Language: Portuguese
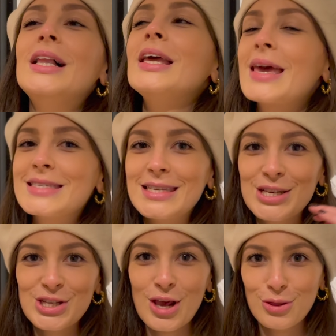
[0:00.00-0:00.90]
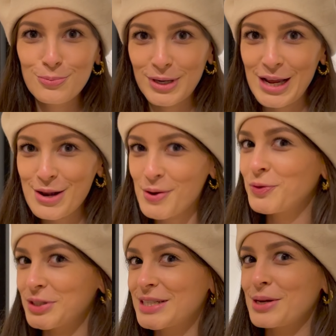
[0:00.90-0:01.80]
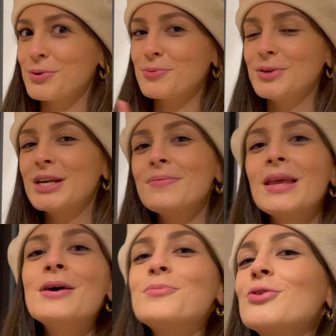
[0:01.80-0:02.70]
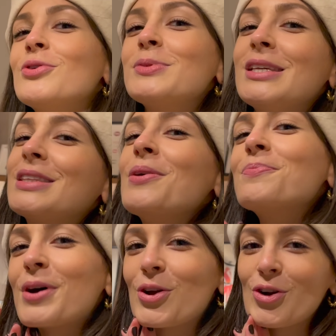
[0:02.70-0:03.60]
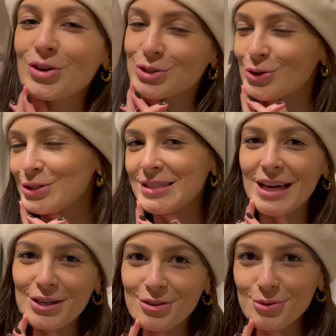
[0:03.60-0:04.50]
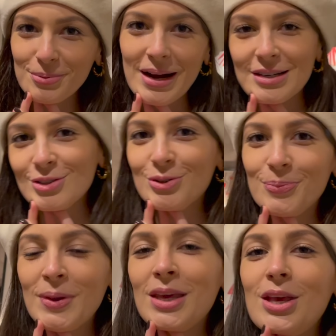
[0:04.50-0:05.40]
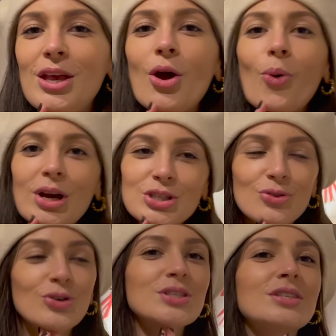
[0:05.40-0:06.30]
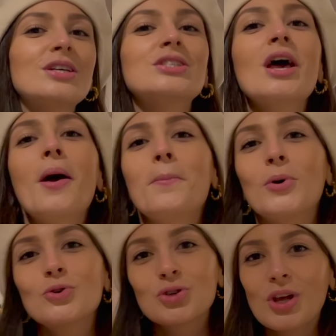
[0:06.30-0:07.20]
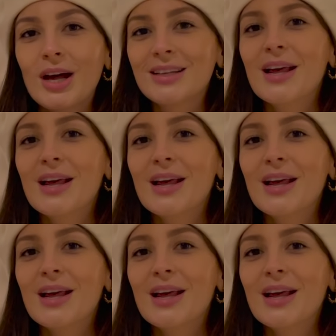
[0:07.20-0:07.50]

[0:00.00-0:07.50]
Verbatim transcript: que é assim cheio de brilho, vocês já vão ver, porque vamos então para o nosso cruzeiro no barco e eu acho que vocês vão gostar